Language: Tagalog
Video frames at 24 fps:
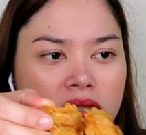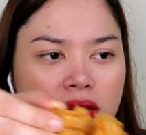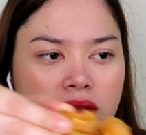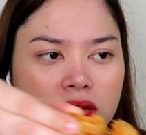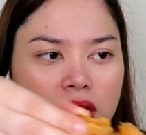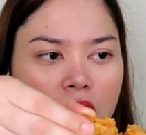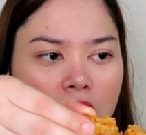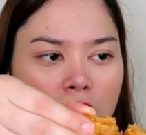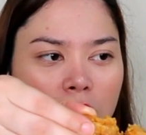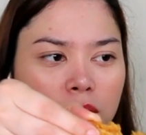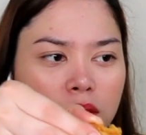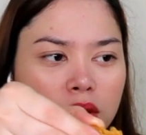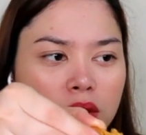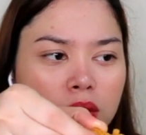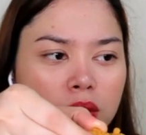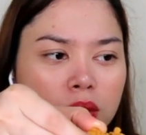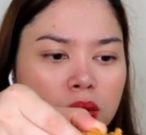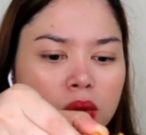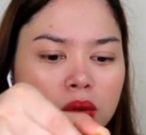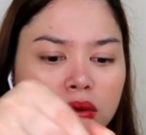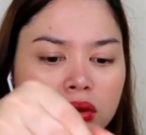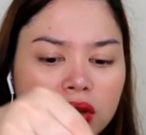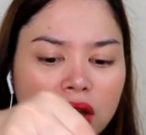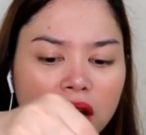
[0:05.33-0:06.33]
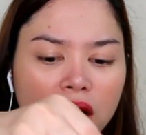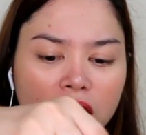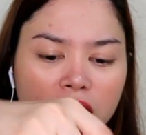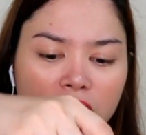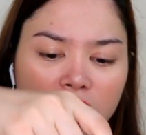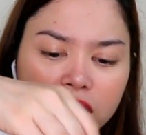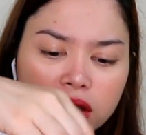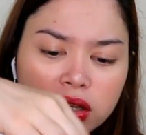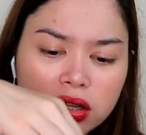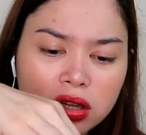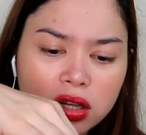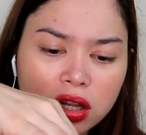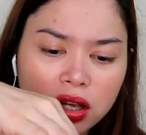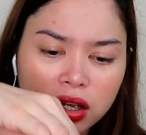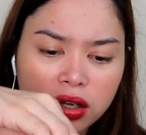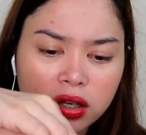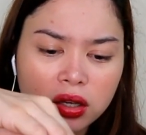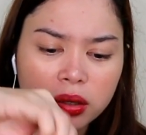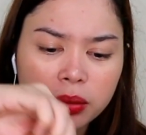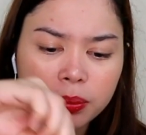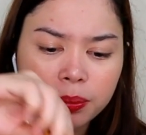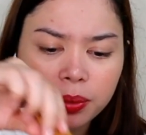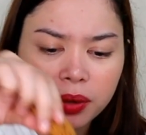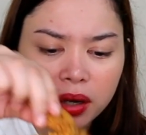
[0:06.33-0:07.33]
Sabi ko, tie and
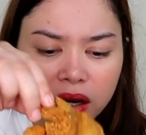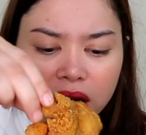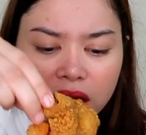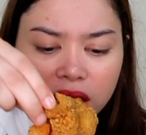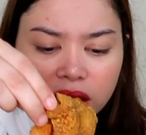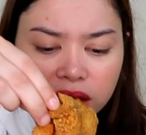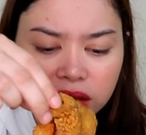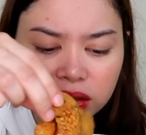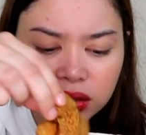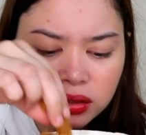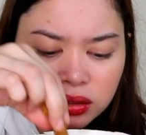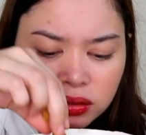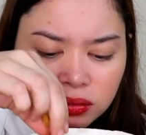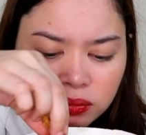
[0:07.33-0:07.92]
leg part.